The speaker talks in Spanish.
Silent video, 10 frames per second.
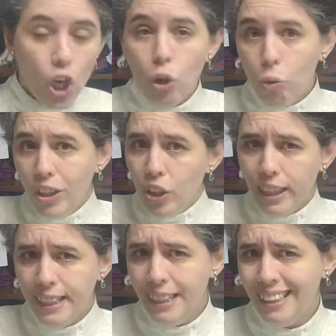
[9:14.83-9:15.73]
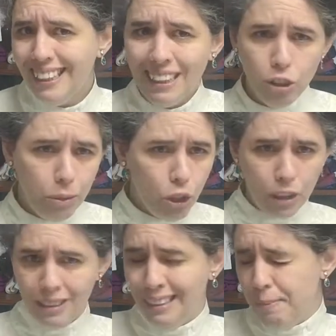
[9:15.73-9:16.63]
Lo cual no quiere decir que el
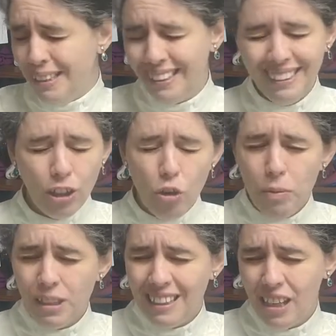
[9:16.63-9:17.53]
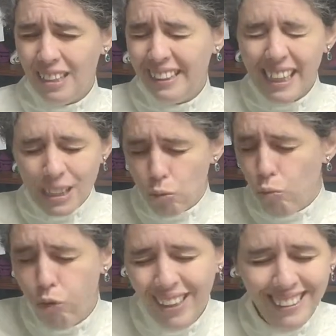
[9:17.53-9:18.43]
domingo, si te apetece, te hagas
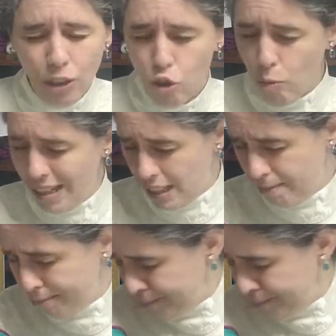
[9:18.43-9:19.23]
un flan y te lo comas.